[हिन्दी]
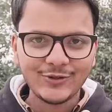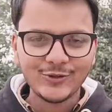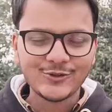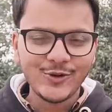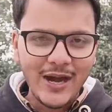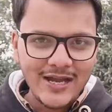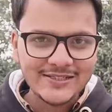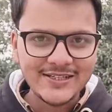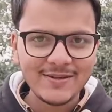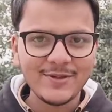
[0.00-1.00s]
तो दोस्तों
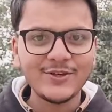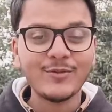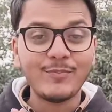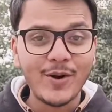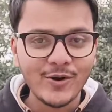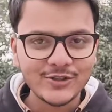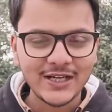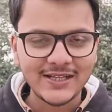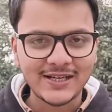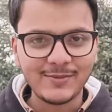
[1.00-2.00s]
आज की ये वीडियो बहुत
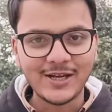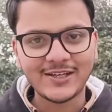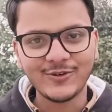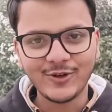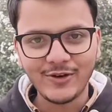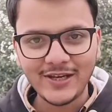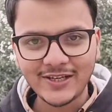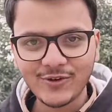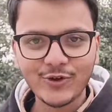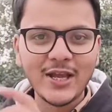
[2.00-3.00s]
ज़्यादा कमाल की होने वाली
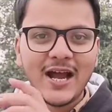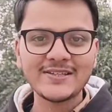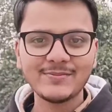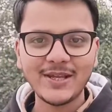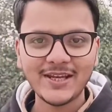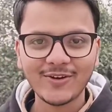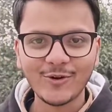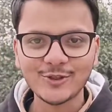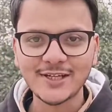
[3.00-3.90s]
है क्योंकि आज हमने एक और